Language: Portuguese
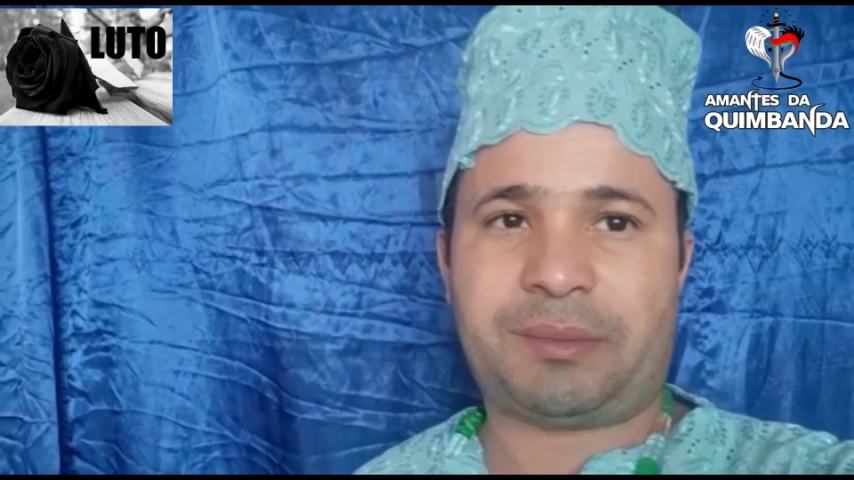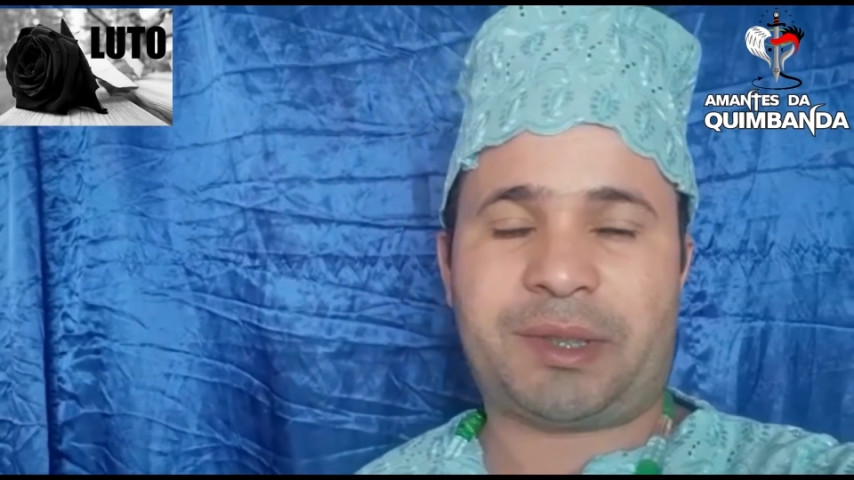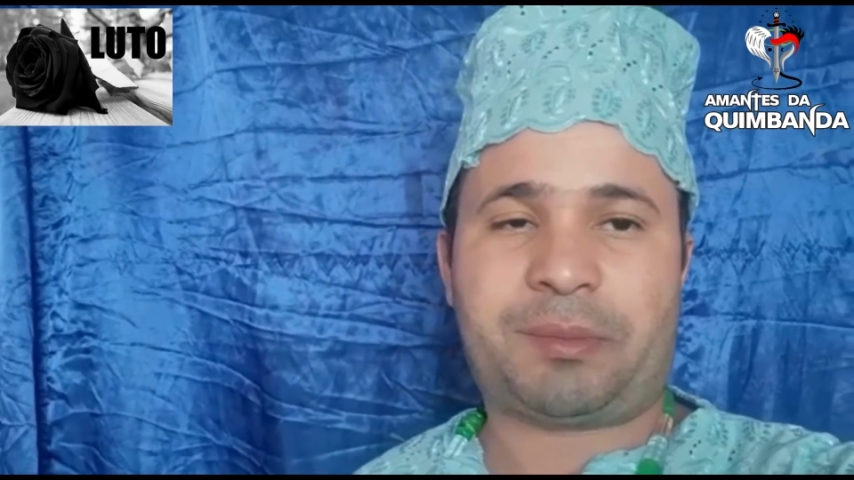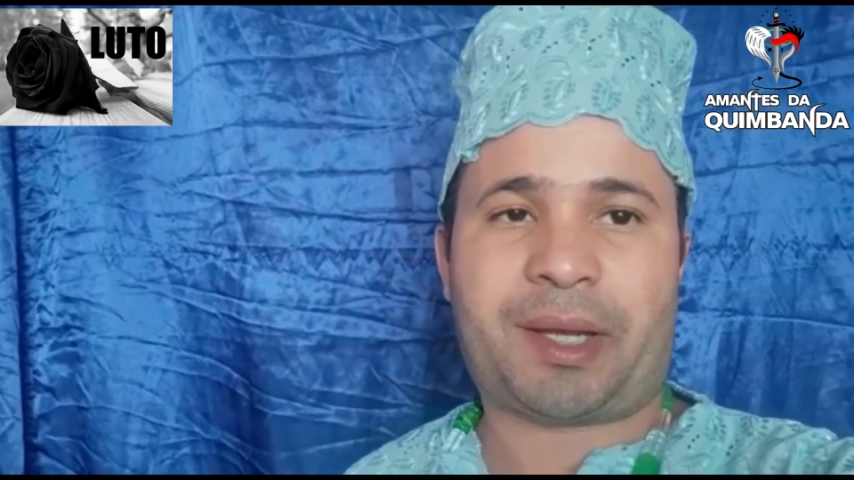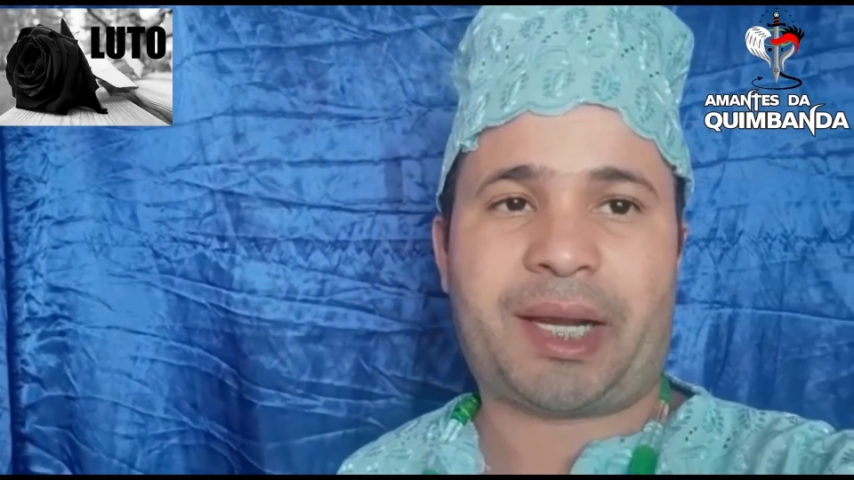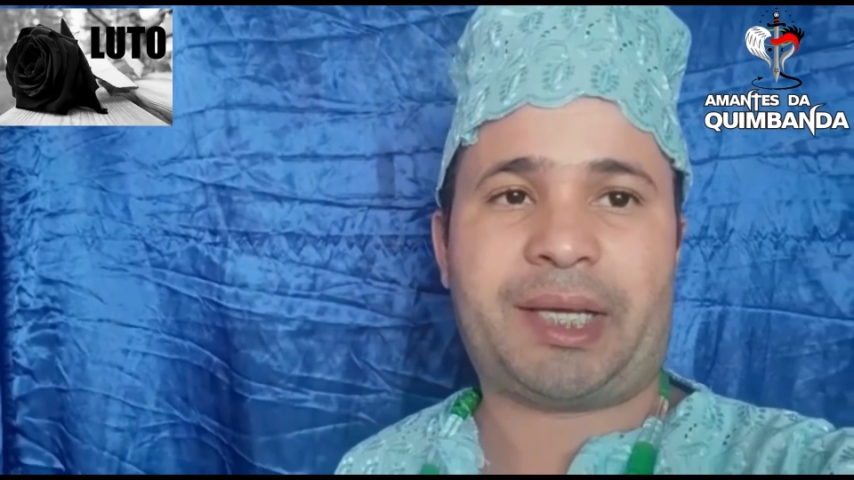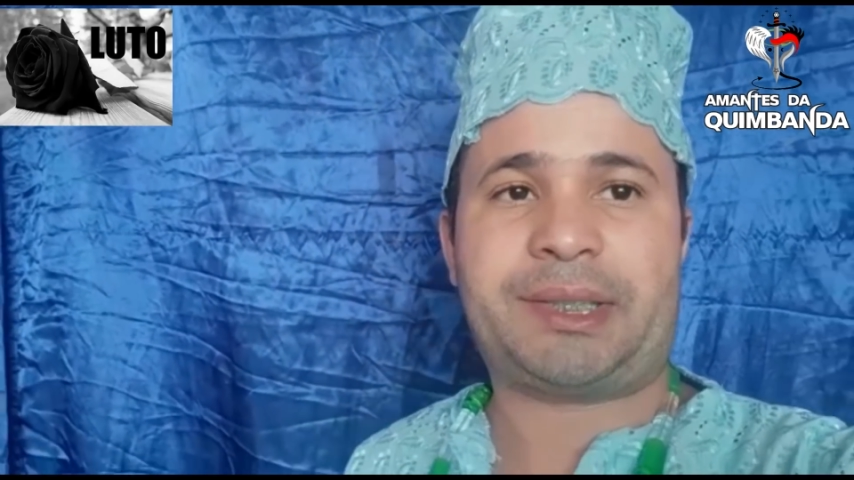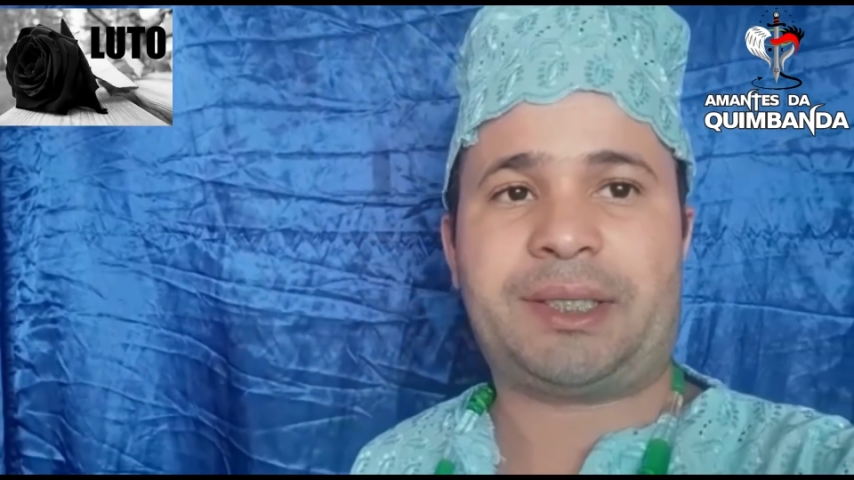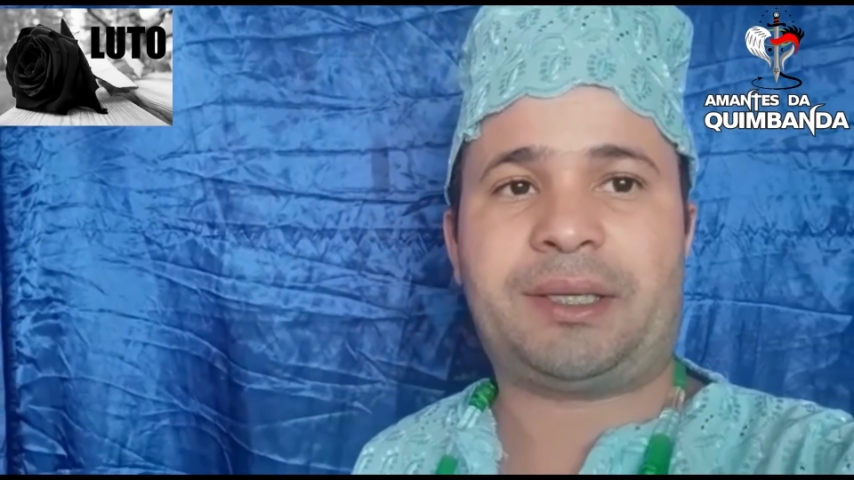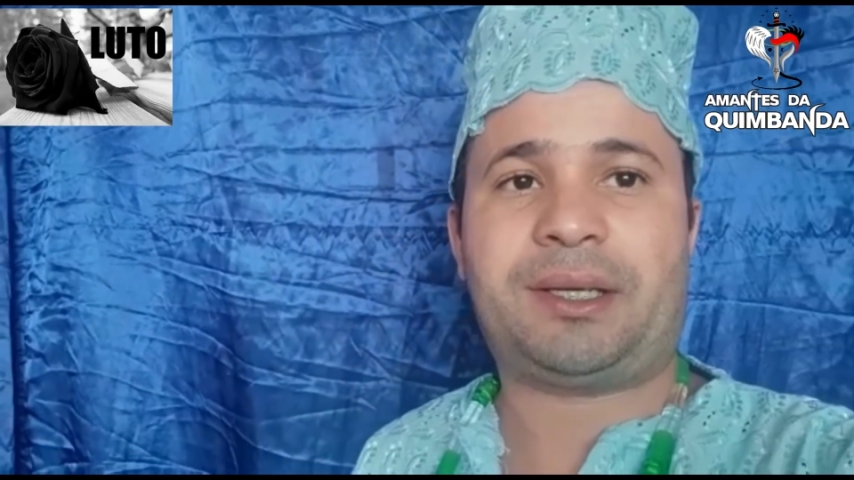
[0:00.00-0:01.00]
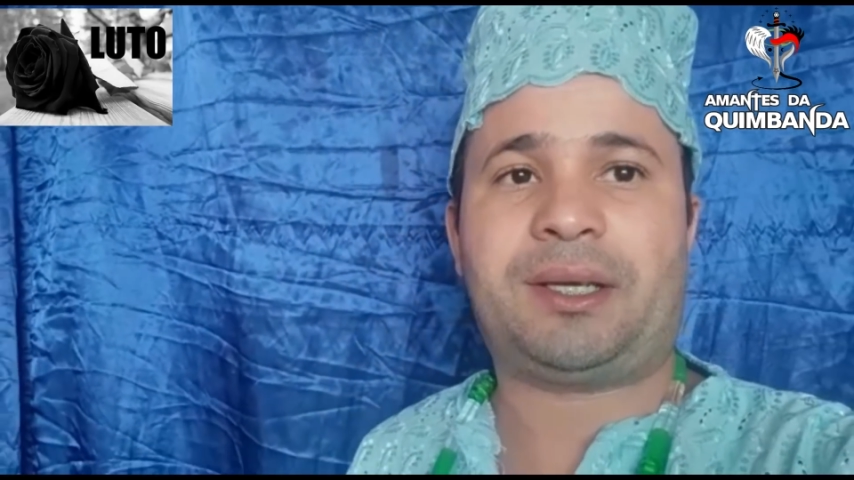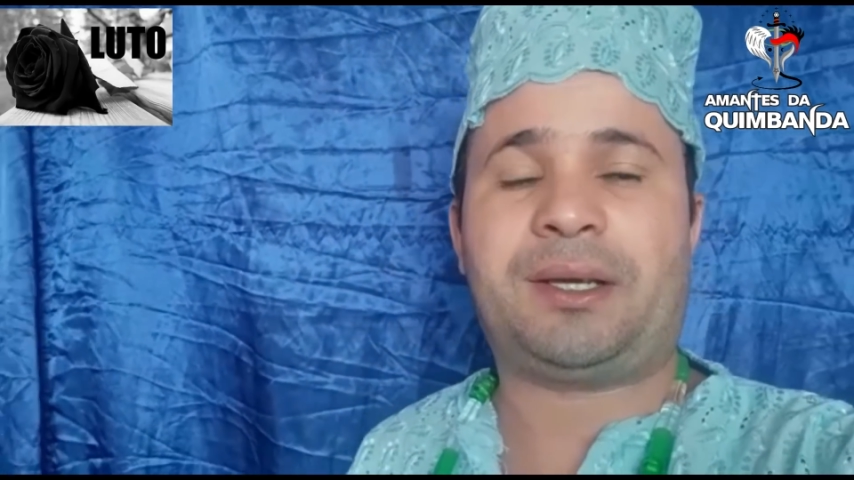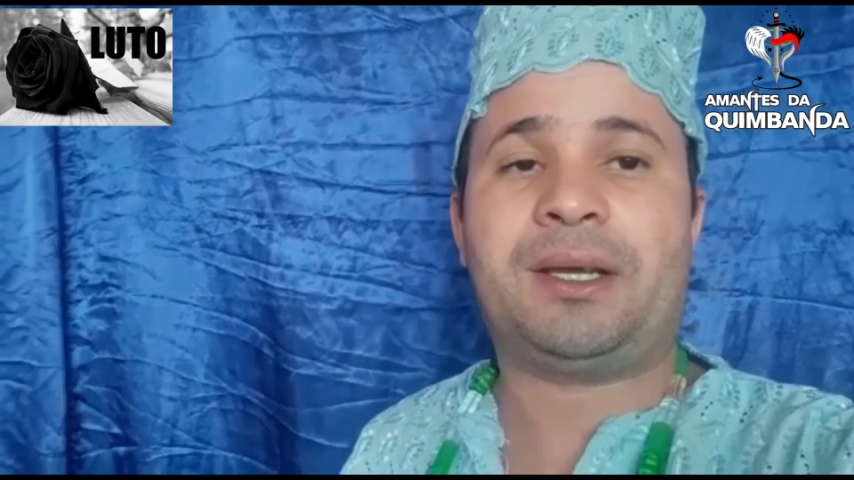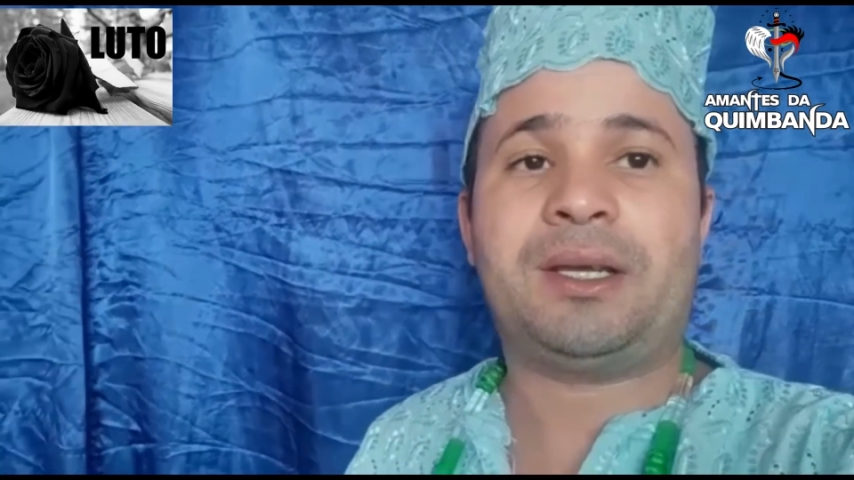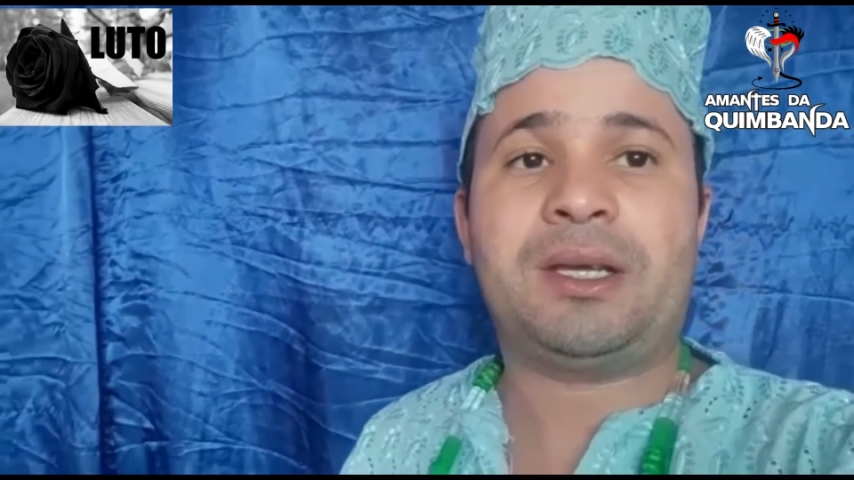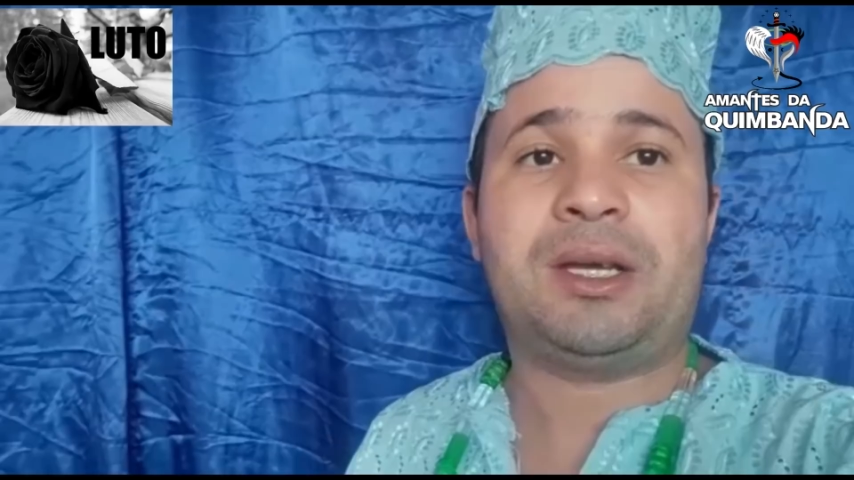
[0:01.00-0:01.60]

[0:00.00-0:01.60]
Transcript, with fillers: mas parece que